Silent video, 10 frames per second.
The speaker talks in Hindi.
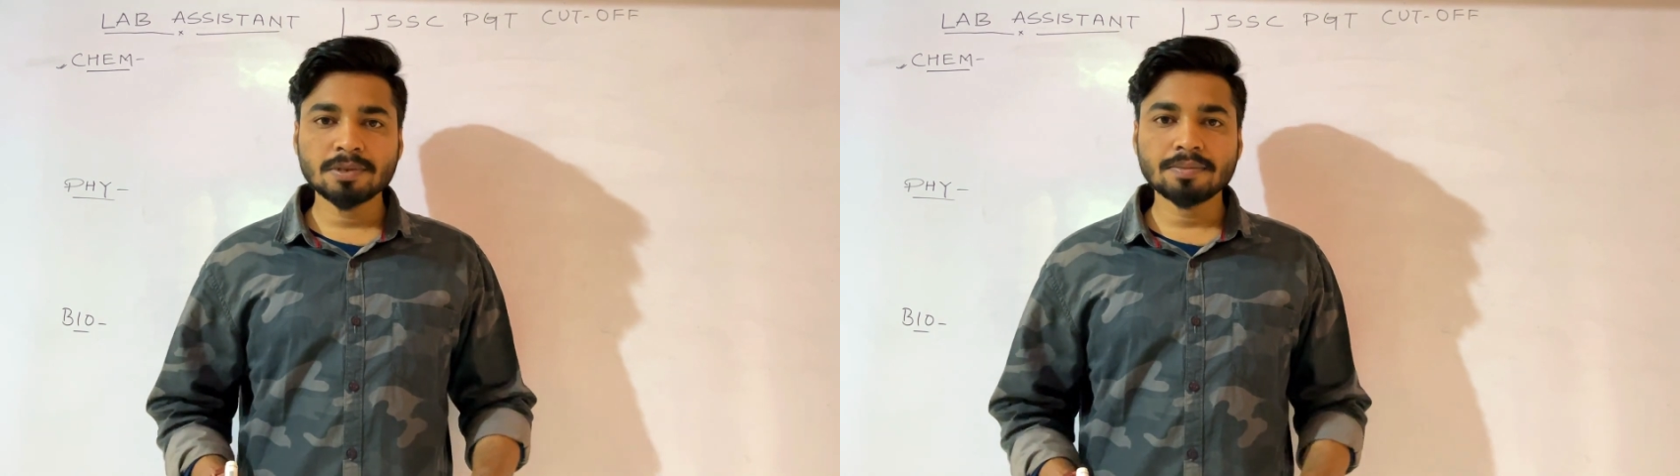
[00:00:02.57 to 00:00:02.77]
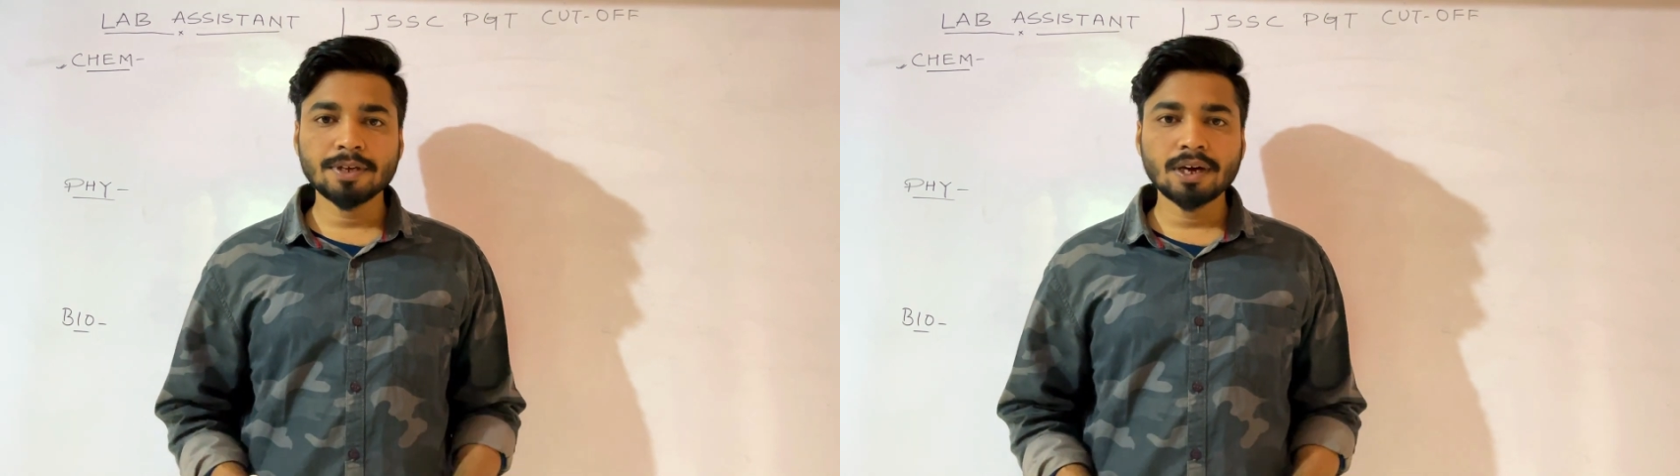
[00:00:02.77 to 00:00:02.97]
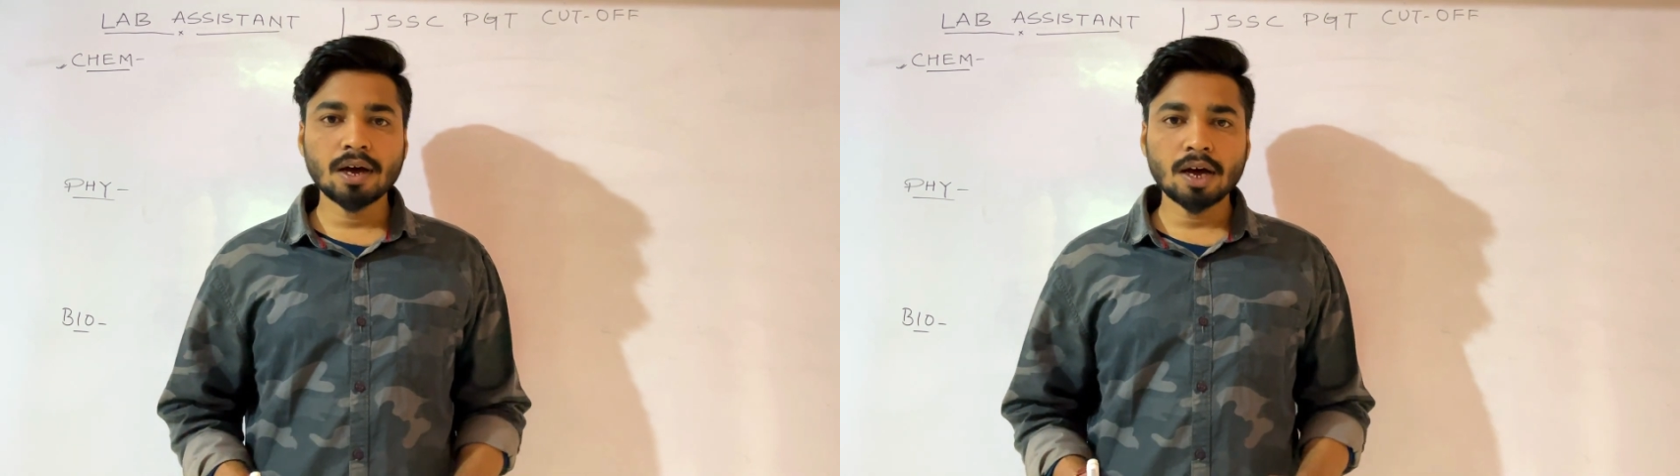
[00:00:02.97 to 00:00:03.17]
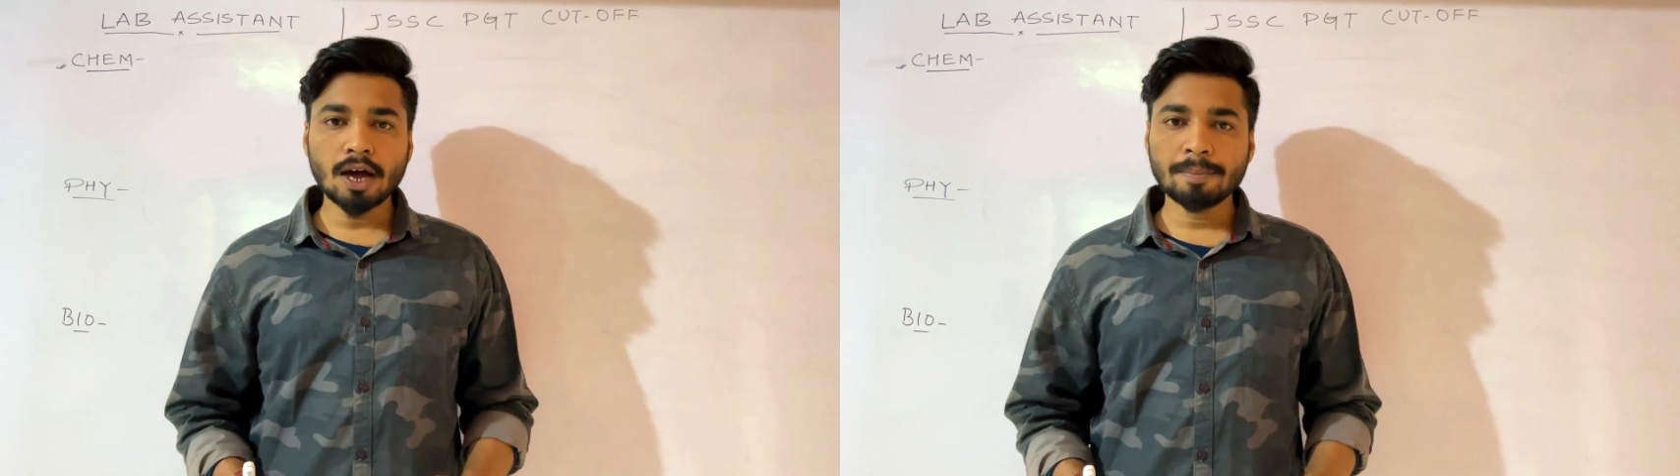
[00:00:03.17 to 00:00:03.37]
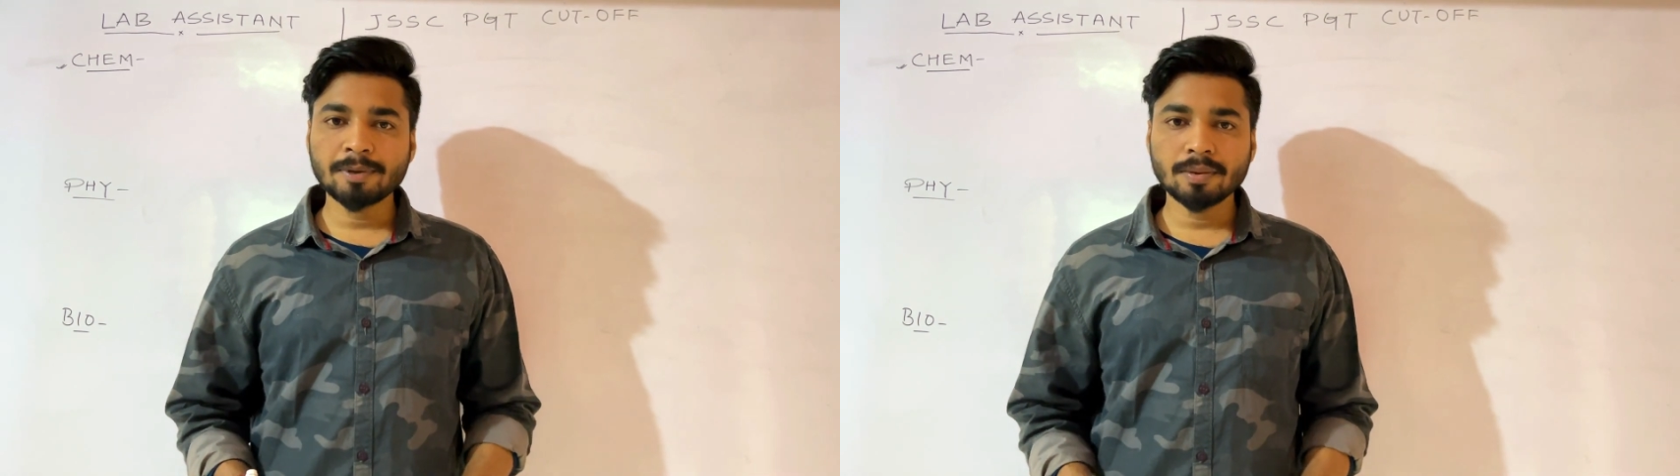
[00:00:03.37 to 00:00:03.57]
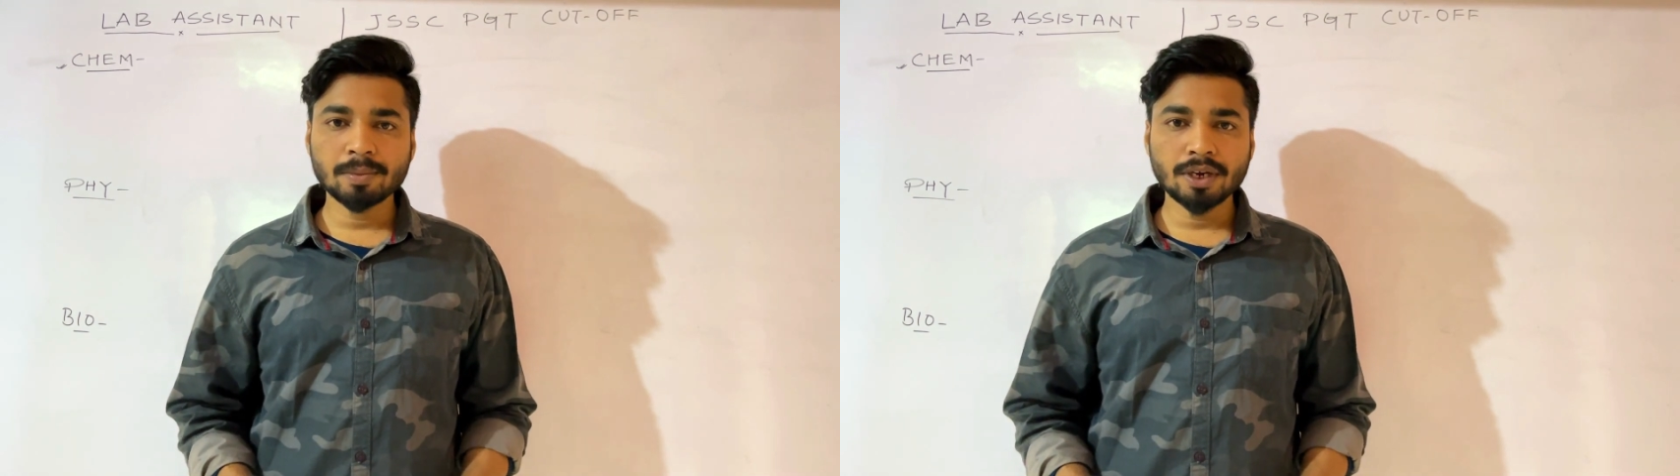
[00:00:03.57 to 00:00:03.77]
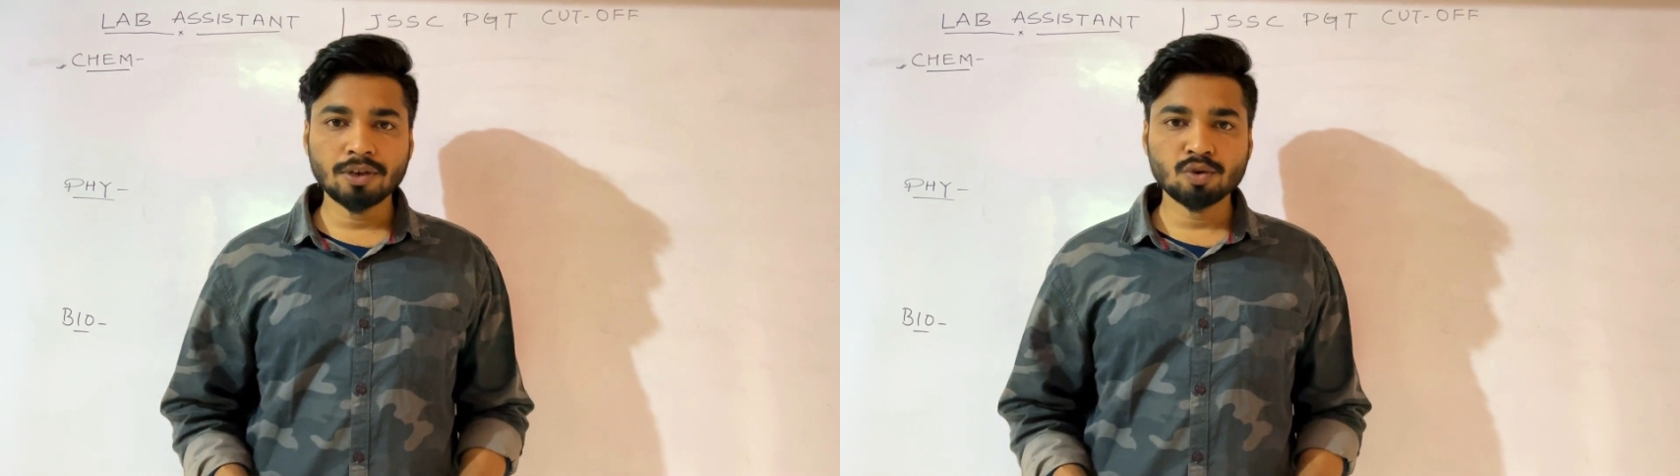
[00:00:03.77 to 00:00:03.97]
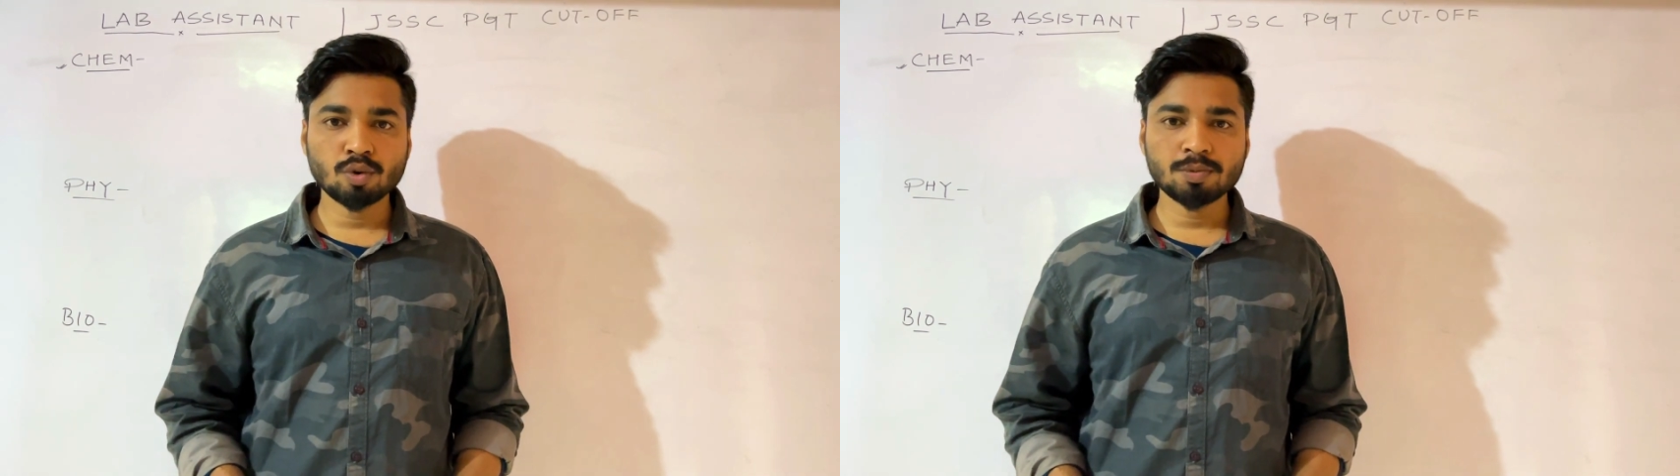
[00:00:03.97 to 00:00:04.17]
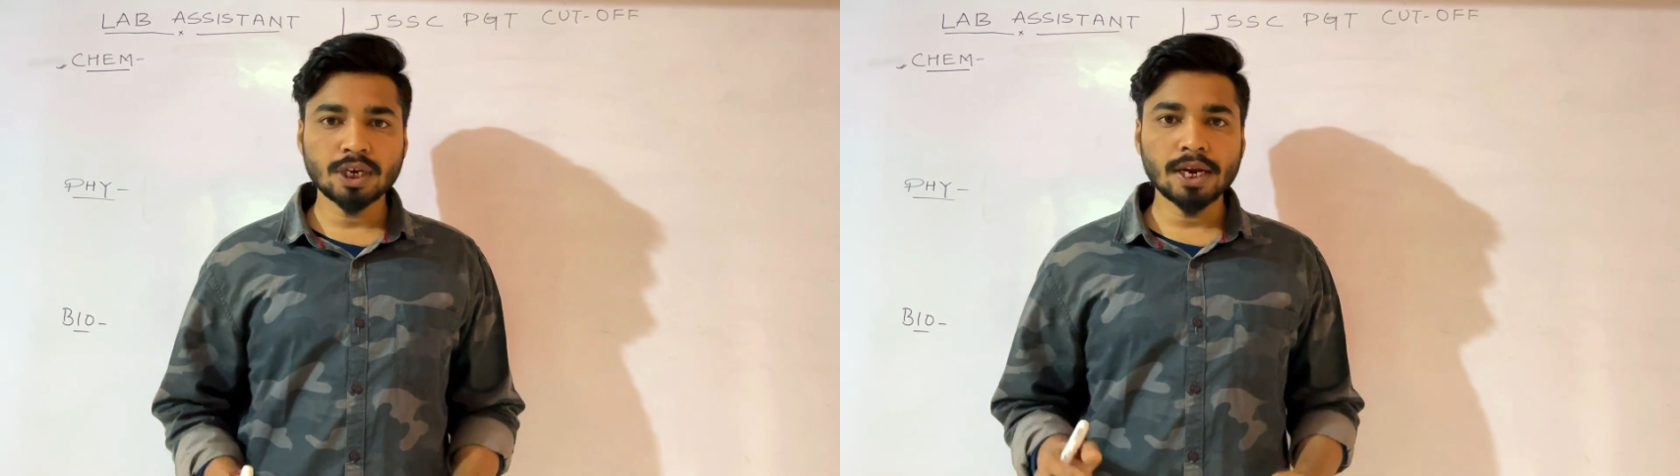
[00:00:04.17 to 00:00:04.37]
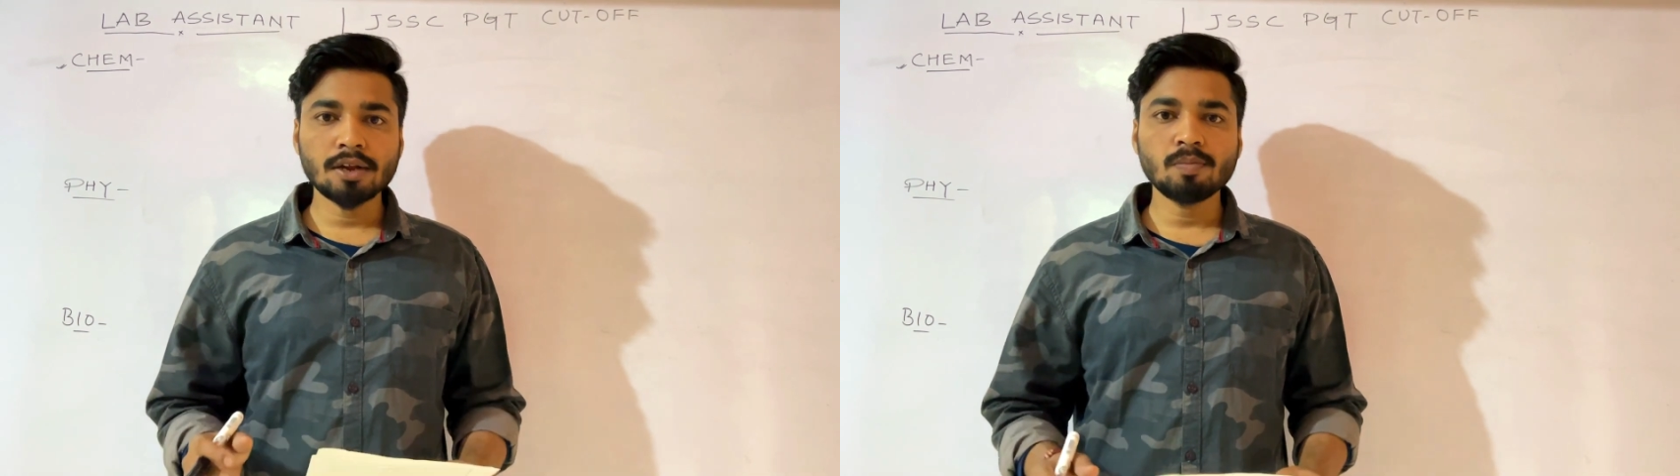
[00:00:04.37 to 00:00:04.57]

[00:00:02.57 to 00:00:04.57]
सभी का आपके अपने YouTube चैनल